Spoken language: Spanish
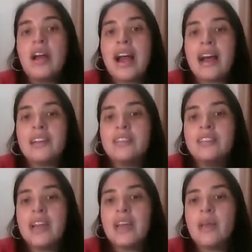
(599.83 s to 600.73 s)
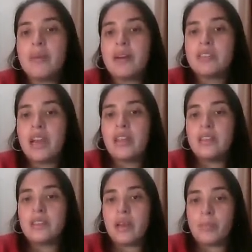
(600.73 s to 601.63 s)
hacía que pasara
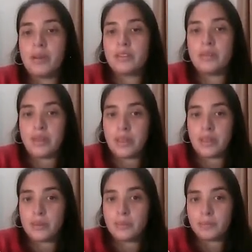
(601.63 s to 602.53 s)
desapercibido.